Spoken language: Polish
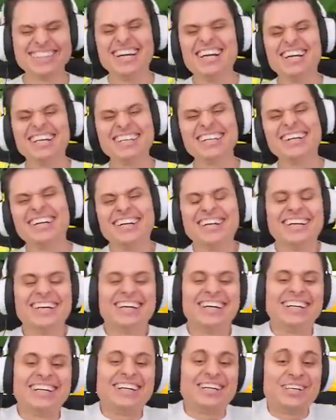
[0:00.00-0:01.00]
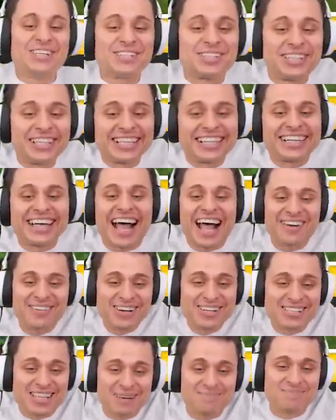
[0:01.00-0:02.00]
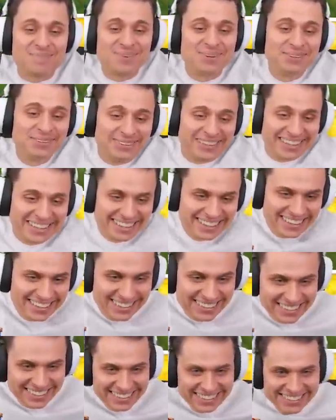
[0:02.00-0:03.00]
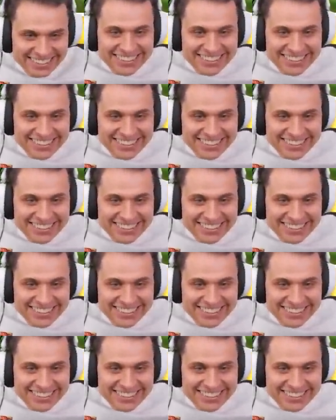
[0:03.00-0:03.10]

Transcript: No nie! Ty chamie zapluty! to!